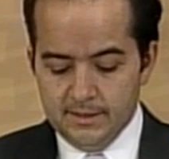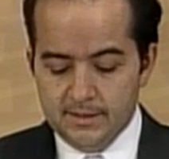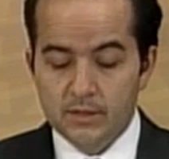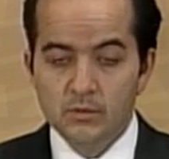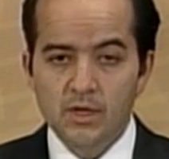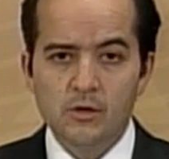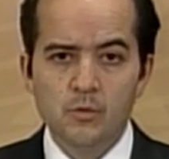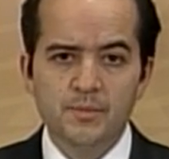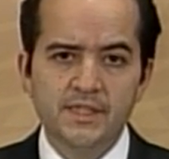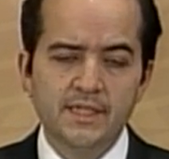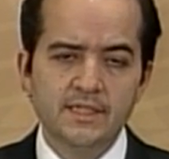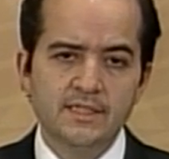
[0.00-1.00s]
de una
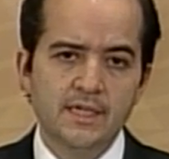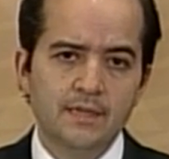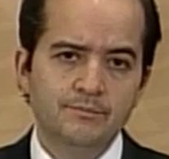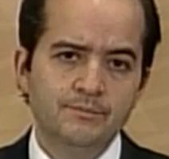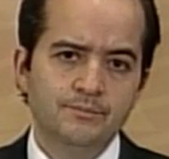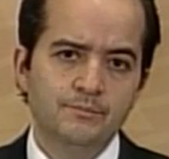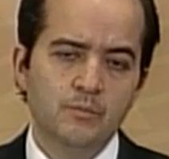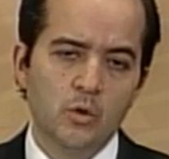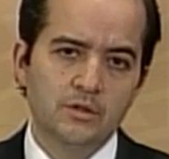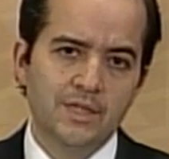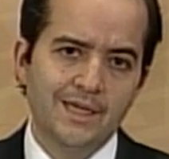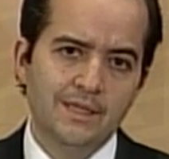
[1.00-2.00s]
competencia
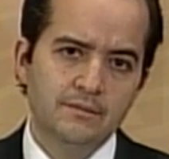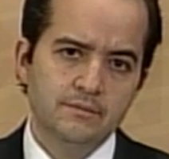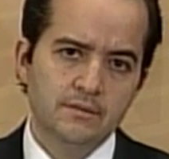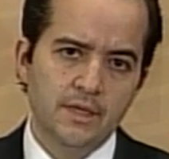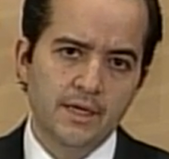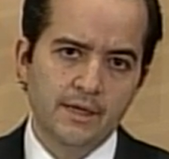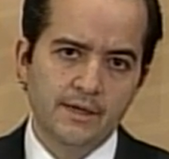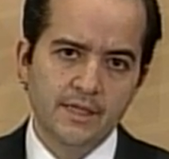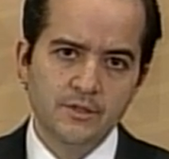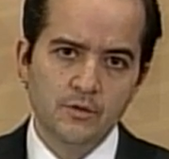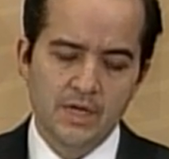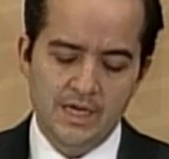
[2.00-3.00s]
mortal e
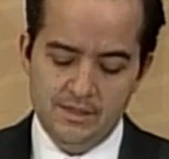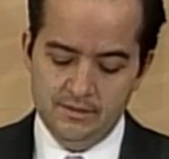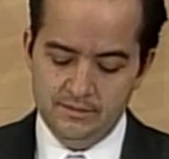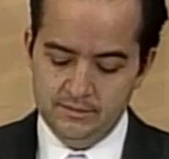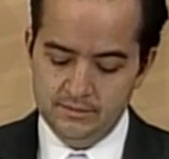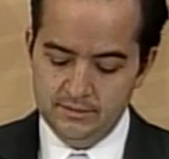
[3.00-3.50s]
irracional